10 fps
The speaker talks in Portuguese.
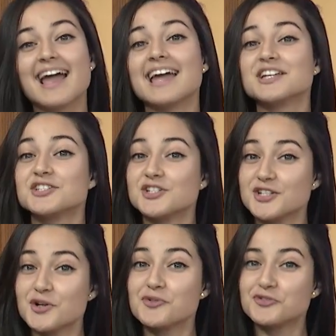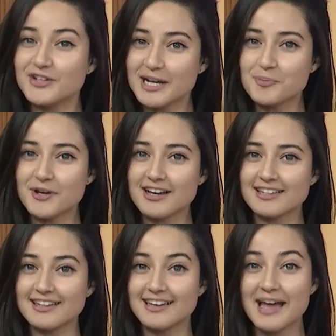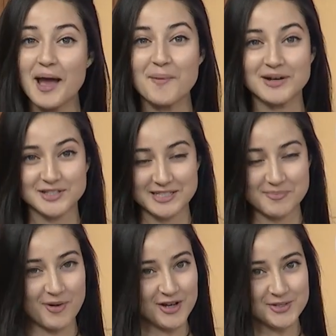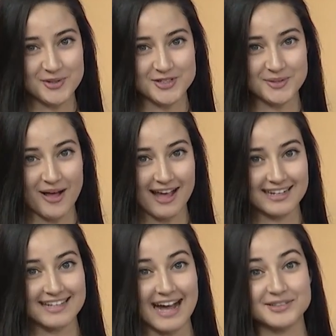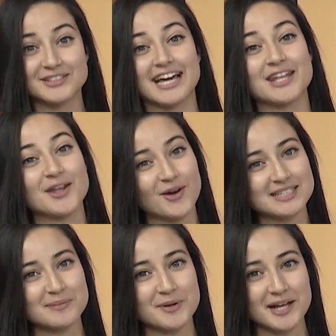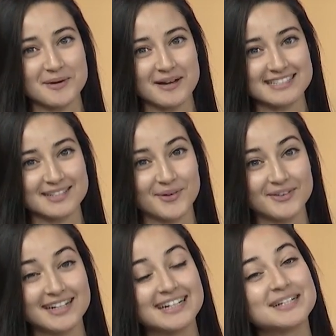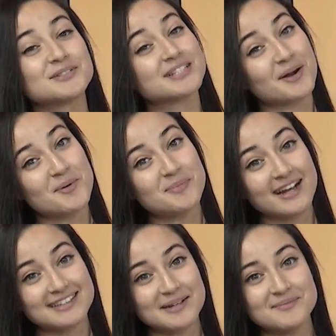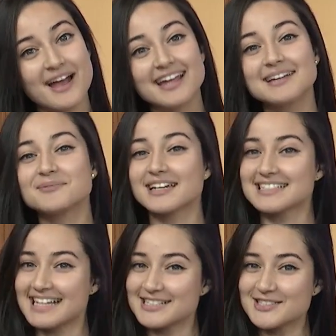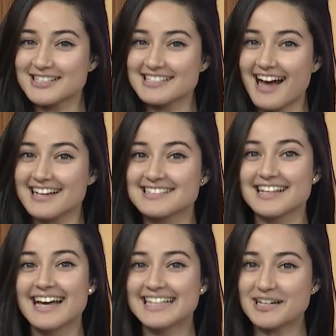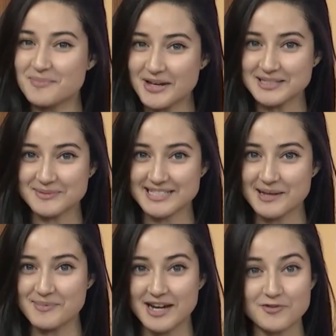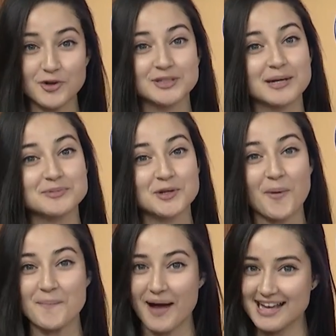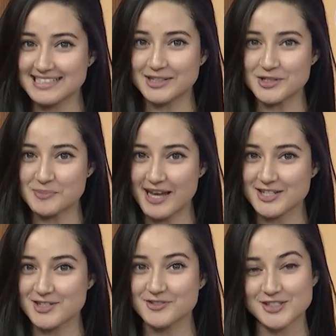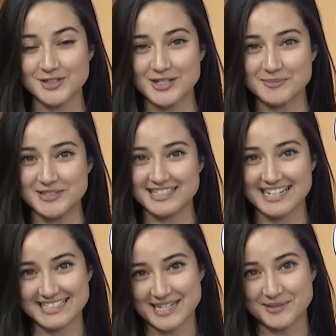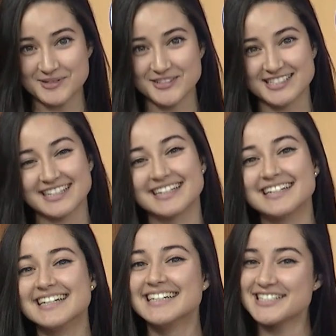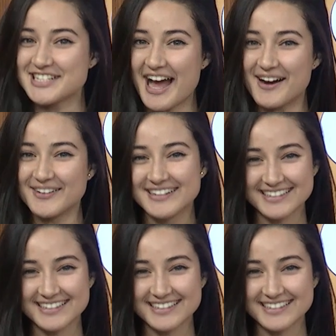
Este giro fica por aqui, mas você pode continuar ligado na nossa programação. Nos acompanhem também pelas redes sociais. Na próxima semana voltamos com mais retrospectiva de 2016 para você. Tchau!